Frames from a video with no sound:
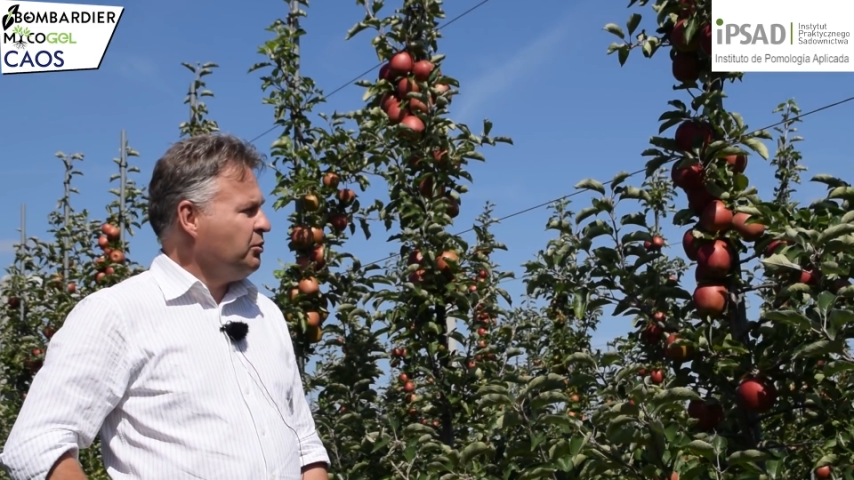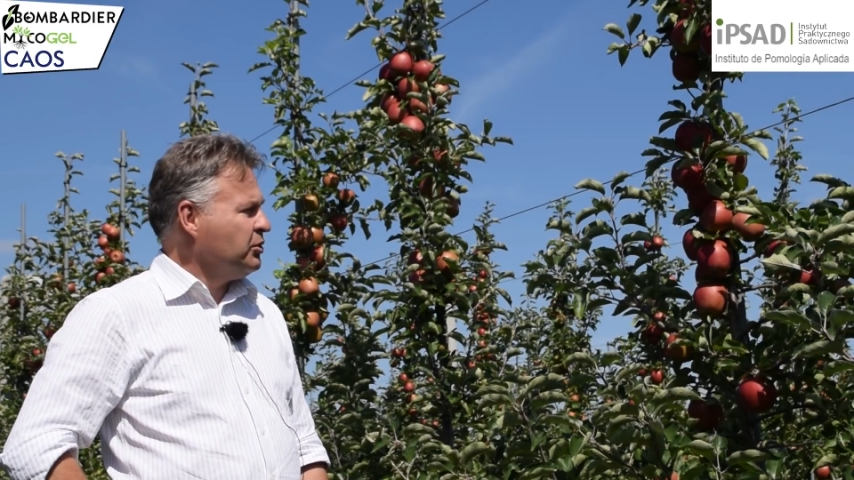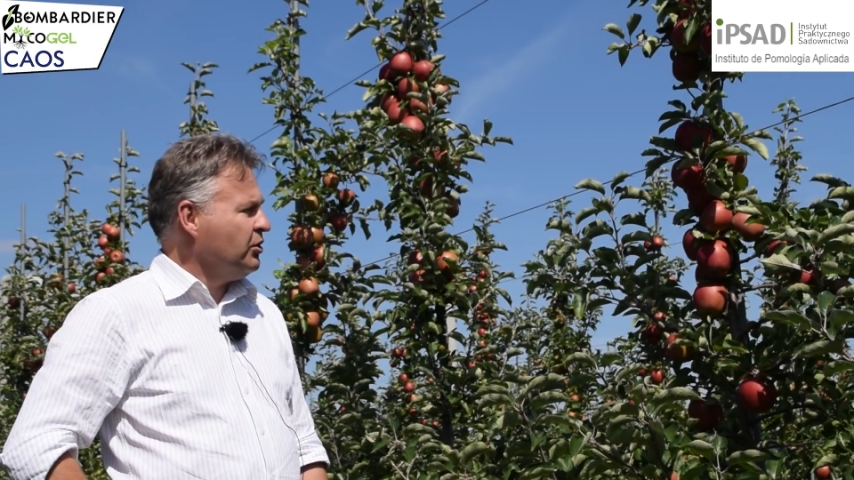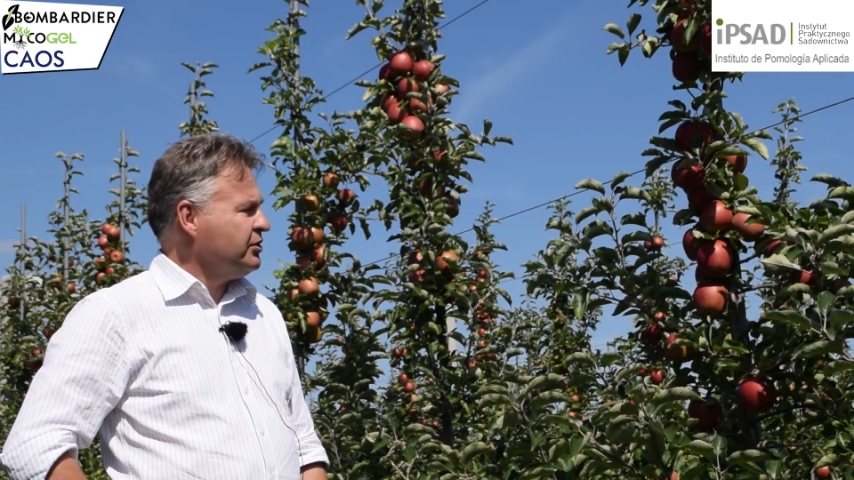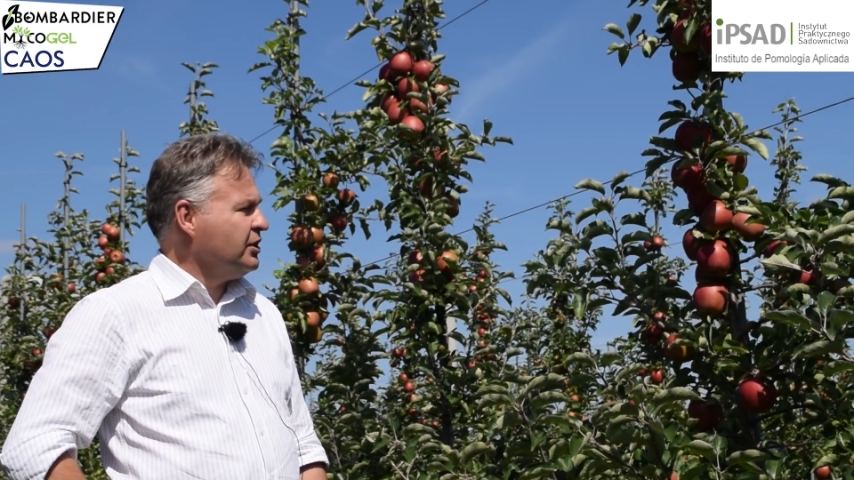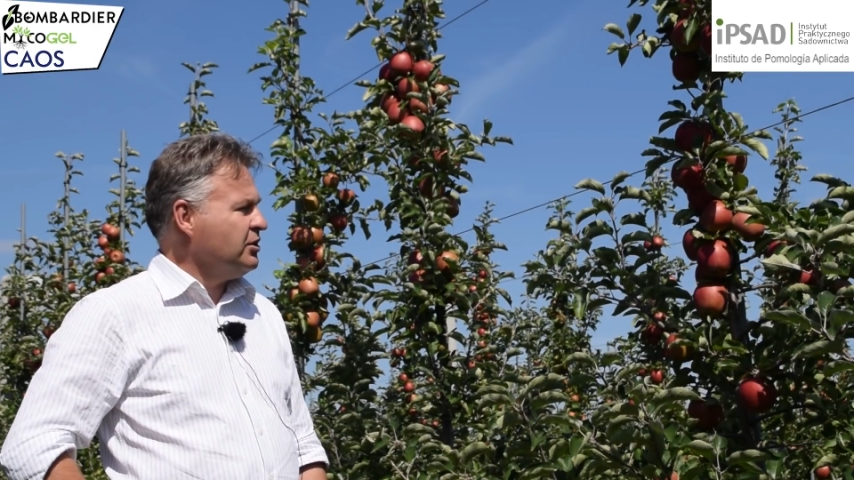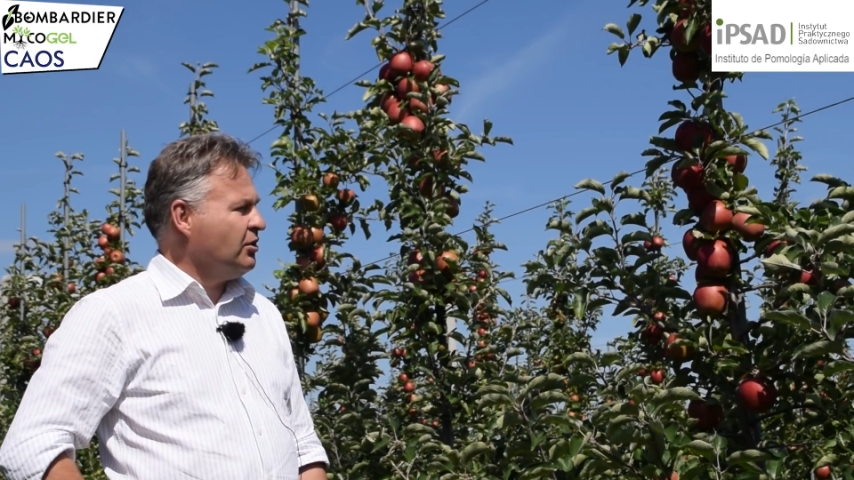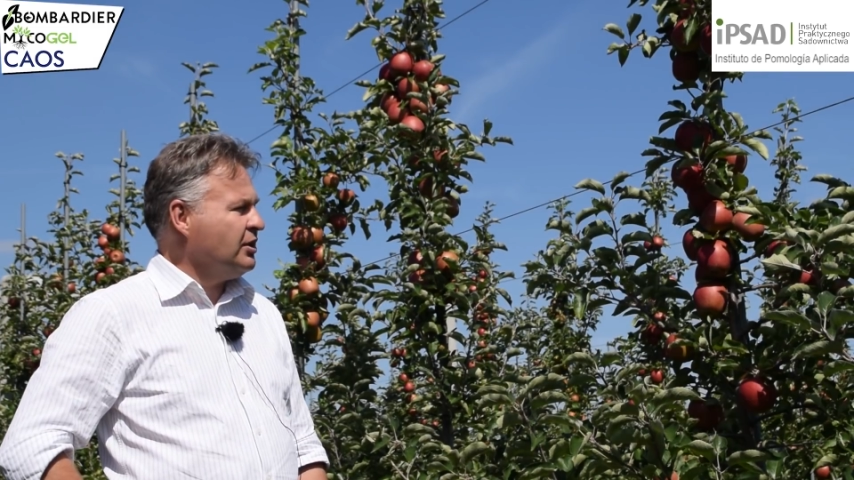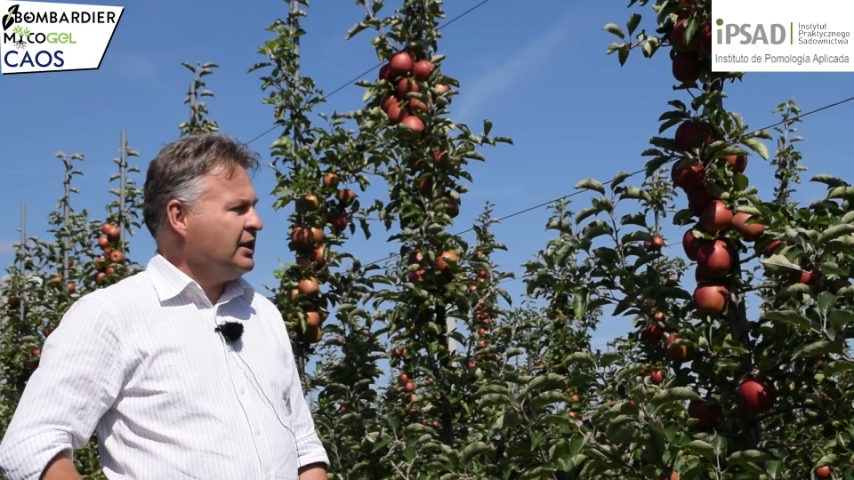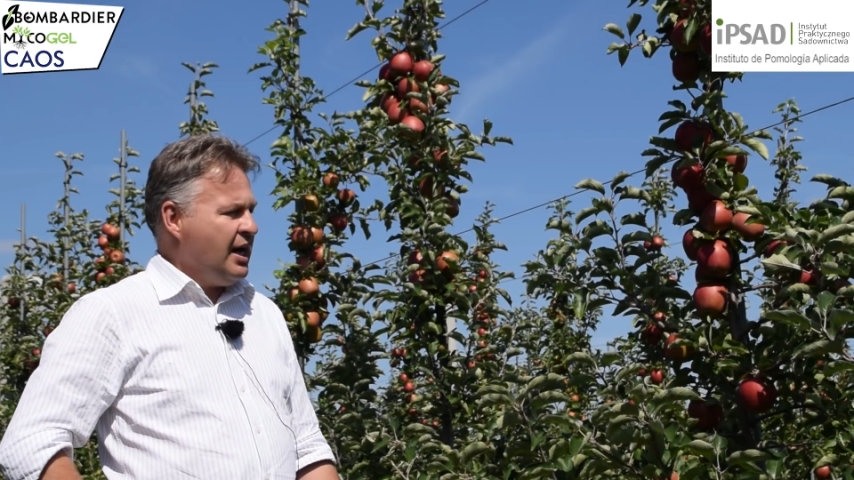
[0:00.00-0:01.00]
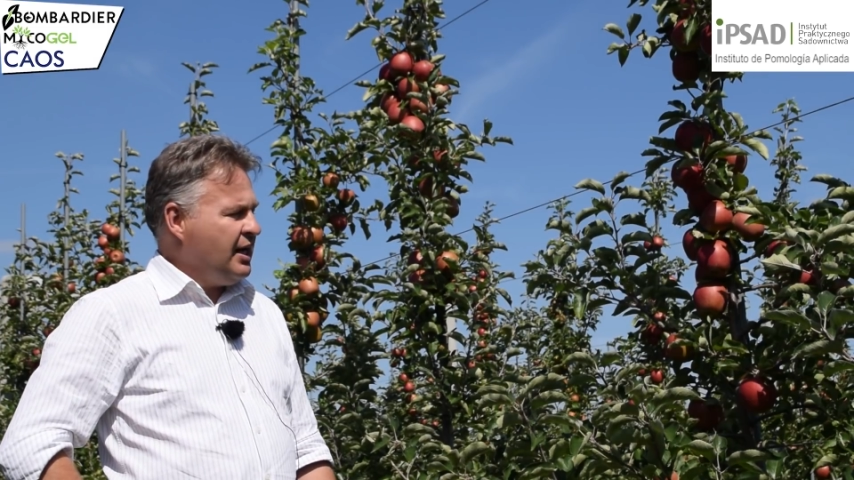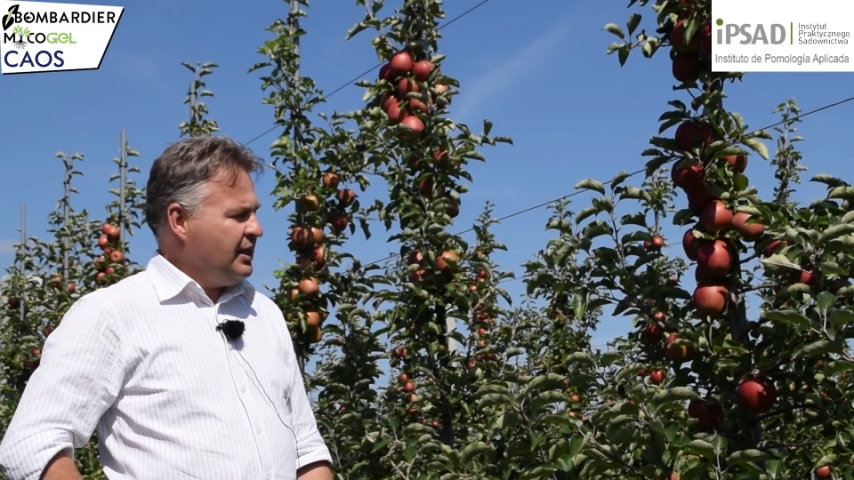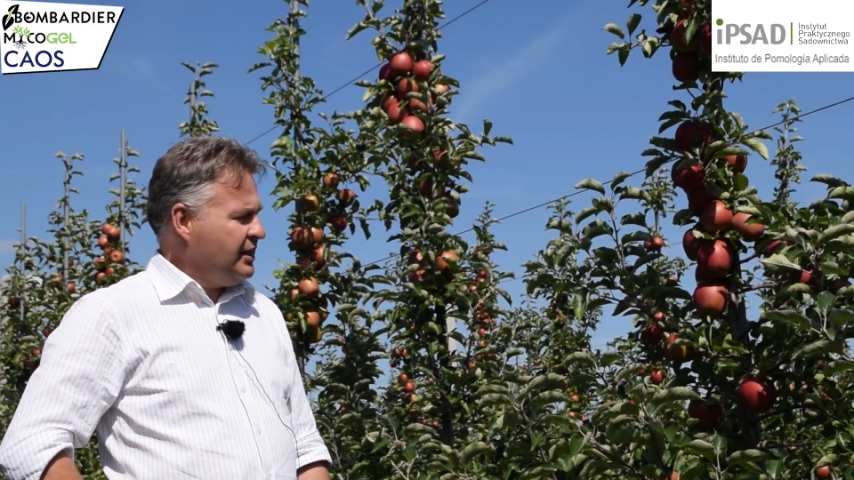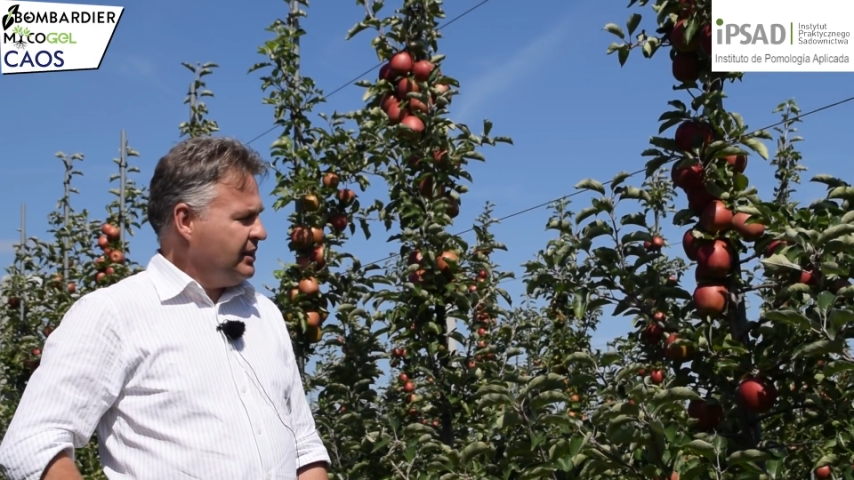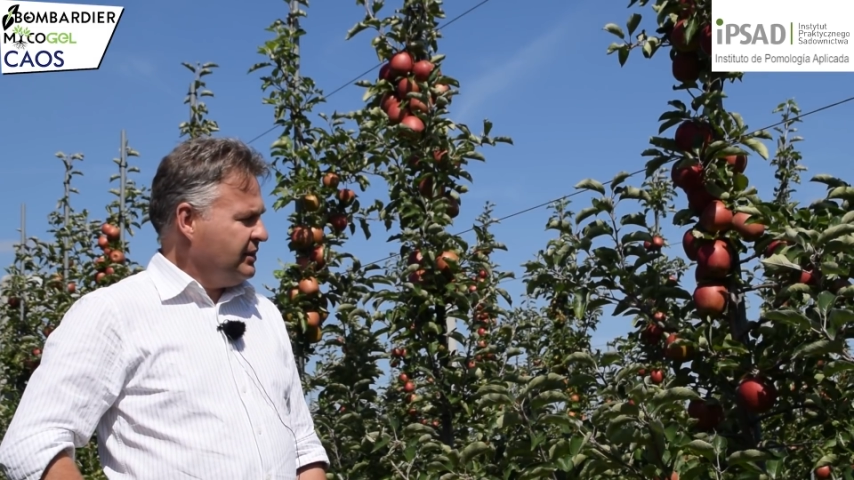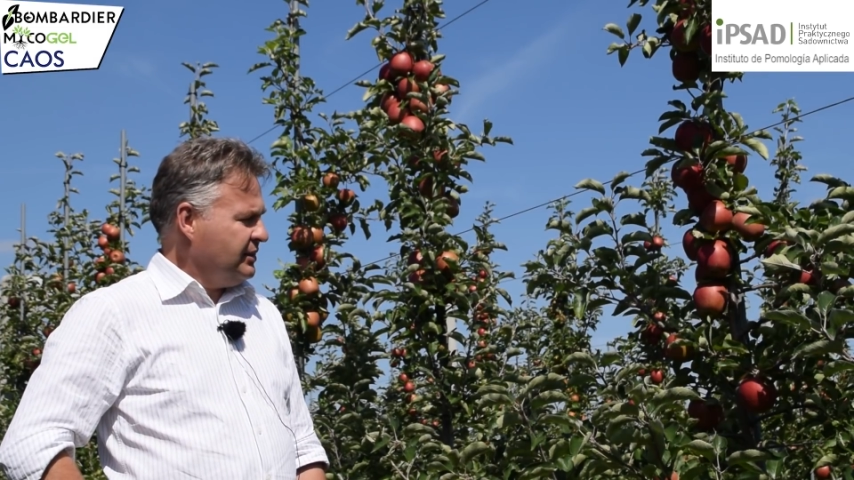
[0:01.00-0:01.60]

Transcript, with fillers: Como he dicho antes, hemos